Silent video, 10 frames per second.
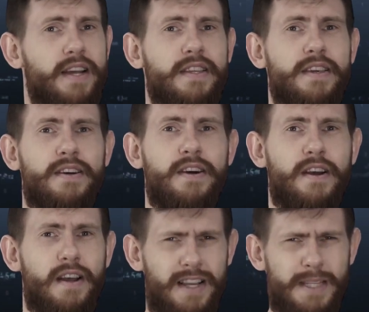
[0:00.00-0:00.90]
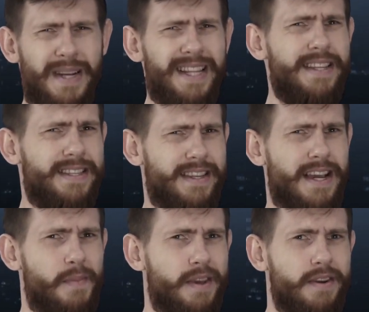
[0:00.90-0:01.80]
танки. Смотрите
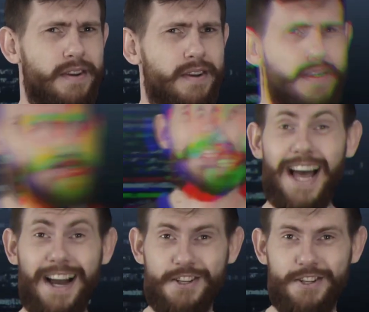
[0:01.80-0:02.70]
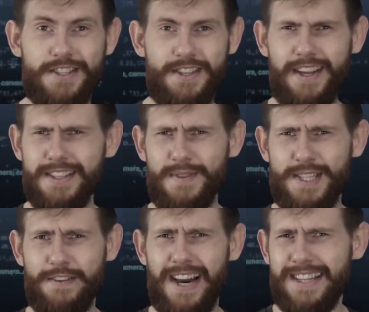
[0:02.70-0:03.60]
сами. Также интерес
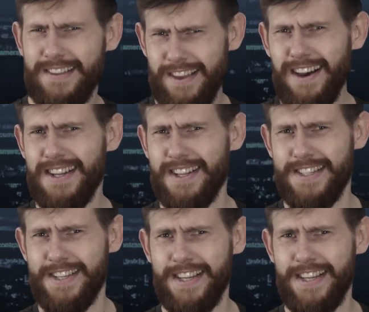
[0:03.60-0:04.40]
вызывает и адрес